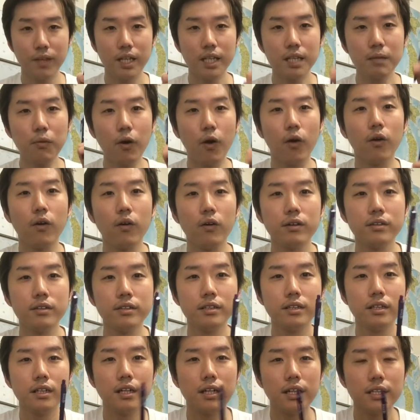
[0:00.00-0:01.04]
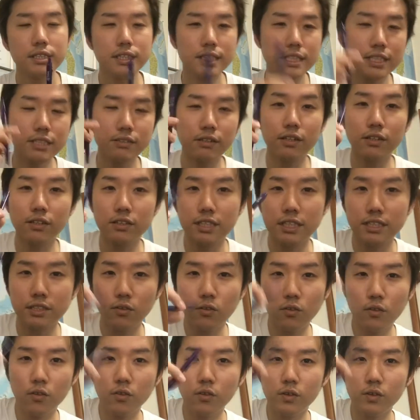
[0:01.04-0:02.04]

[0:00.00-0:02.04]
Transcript: でも事実は一つですねこ